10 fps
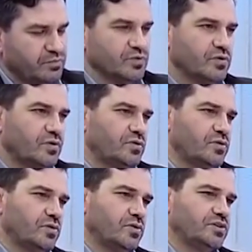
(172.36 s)
Bunu
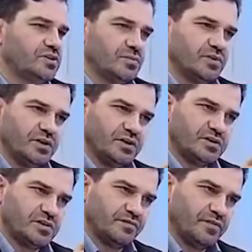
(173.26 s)
e, işte bu
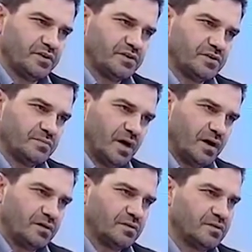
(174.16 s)
dediğiniz çiftlik
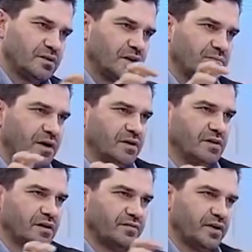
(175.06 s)
bank, diğer
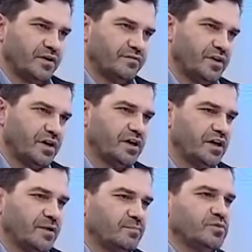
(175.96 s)
banklar falan filan
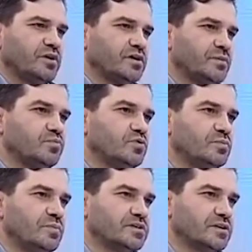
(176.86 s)
bunlar da
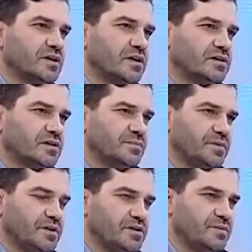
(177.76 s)
bu masada
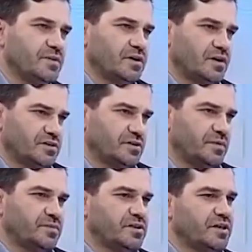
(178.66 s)
yatırıp iyice bir
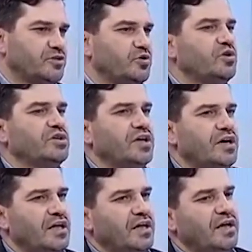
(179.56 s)
araştırmamız gerekiyor ki
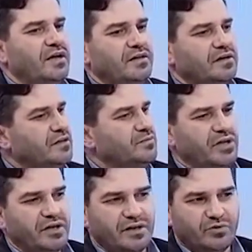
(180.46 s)
her ne kadar
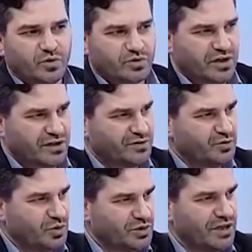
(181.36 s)
bu dernek yoksa
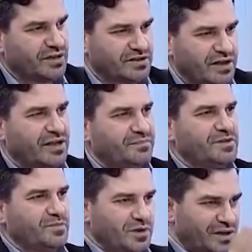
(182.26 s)
yokken de zaten
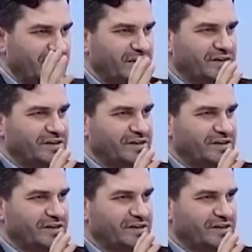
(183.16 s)
biz bunları yıllardır